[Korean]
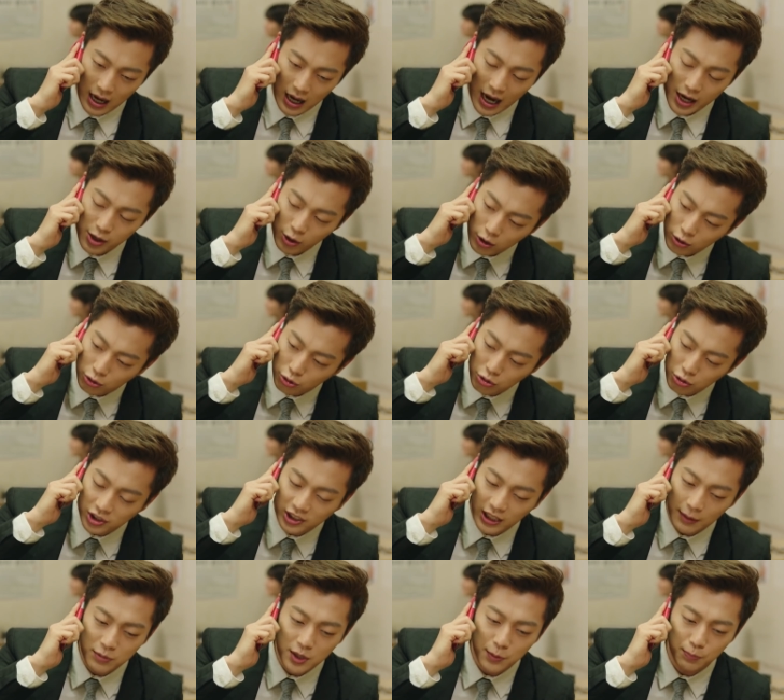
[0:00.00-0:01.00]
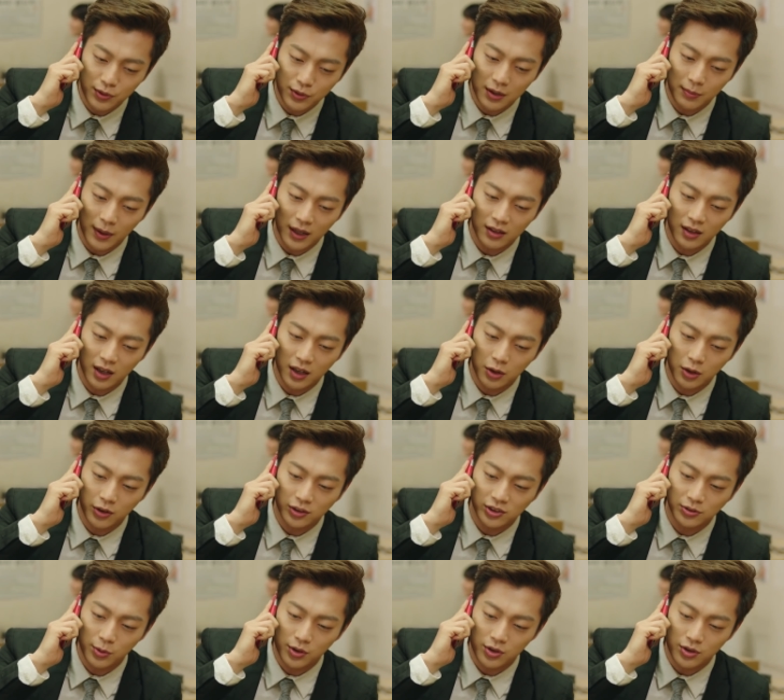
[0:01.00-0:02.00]
아 12시 30분에 만나기로
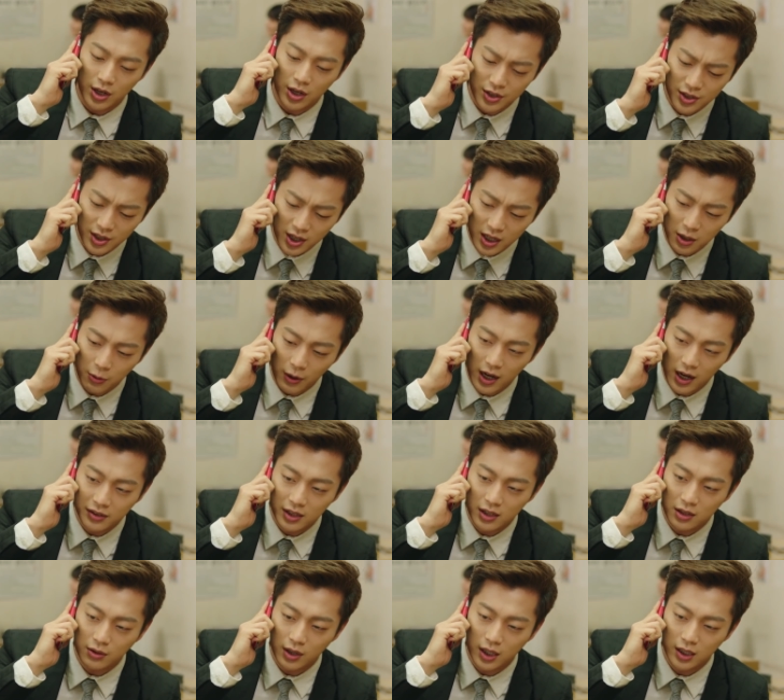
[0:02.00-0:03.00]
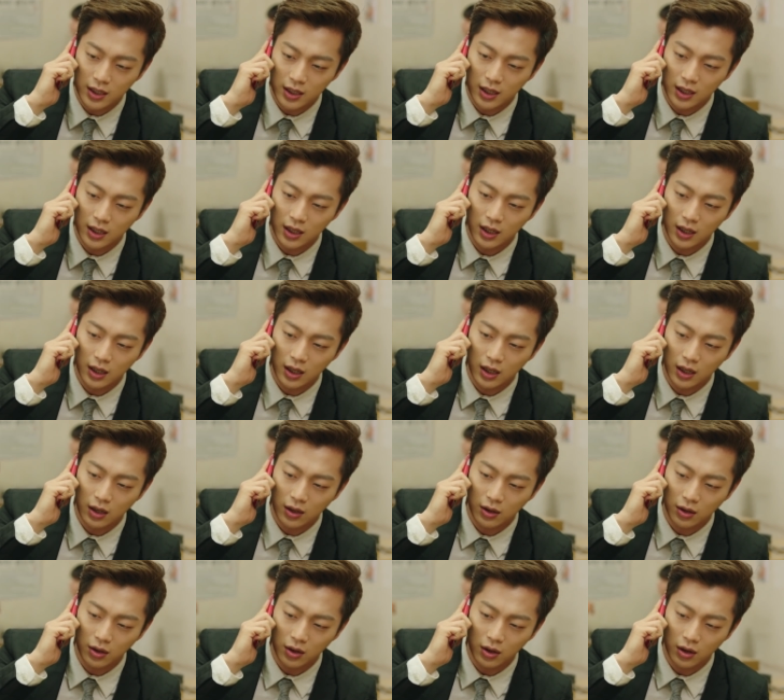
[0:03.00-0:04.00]
했으면 제 시간에 와야 될 거 아니야.
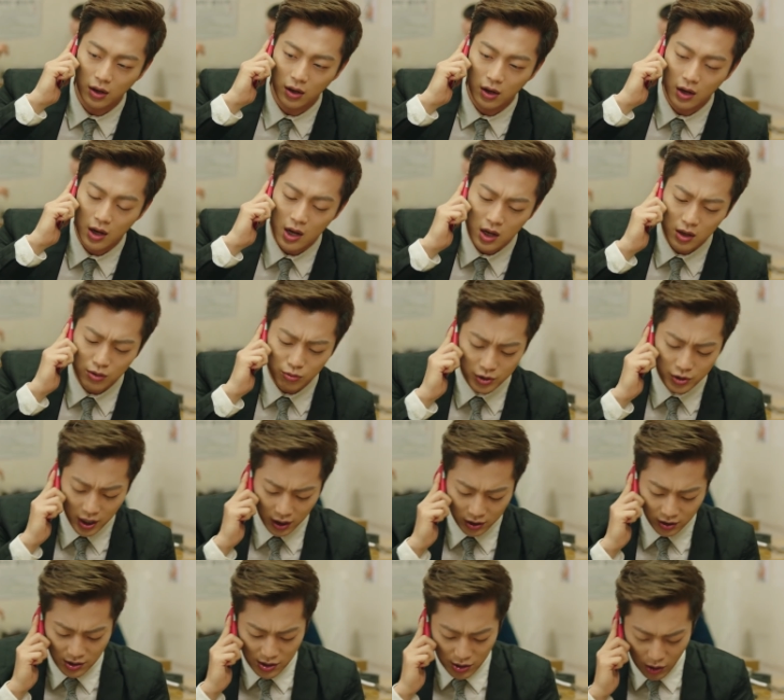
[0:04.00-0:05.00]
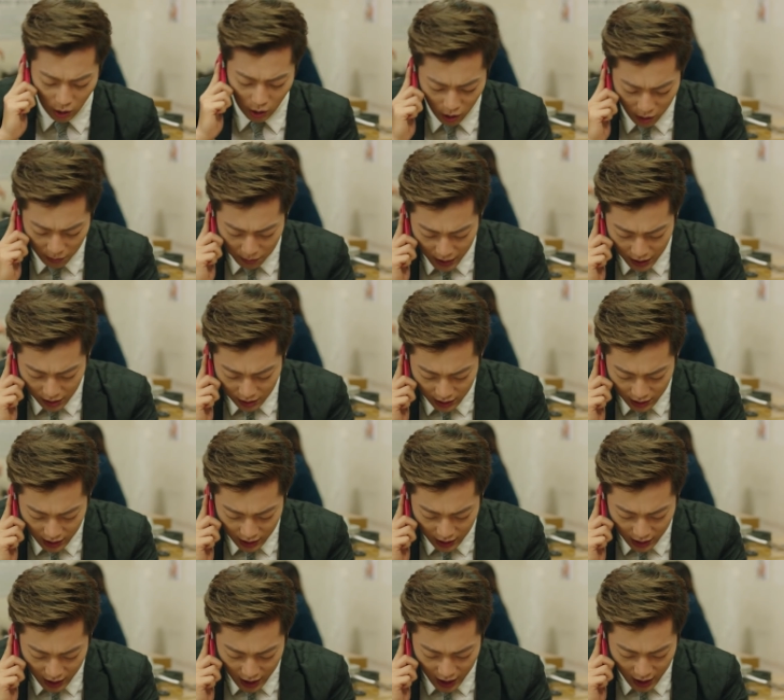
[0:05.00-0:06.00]
어? 우리 같은
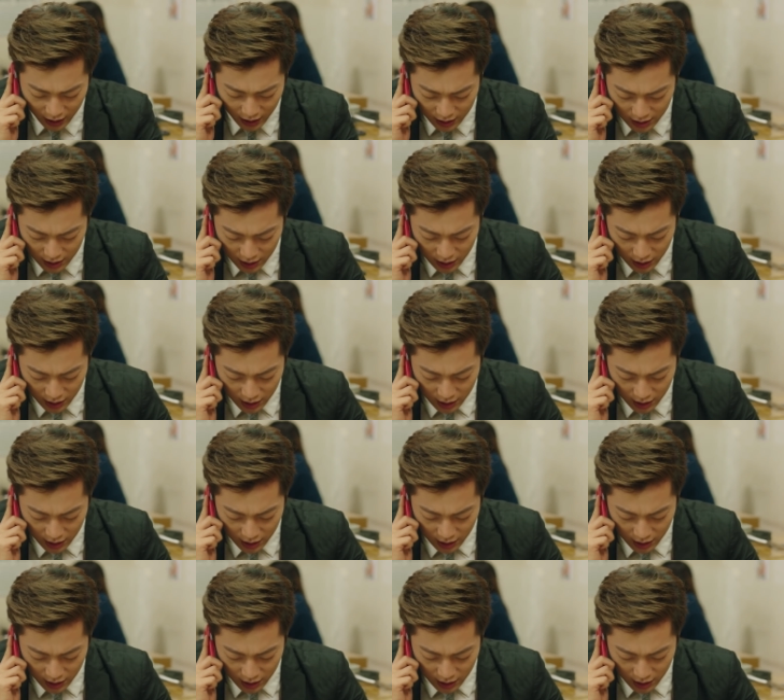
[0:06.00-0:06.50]
영업맨들에게 시간이 제...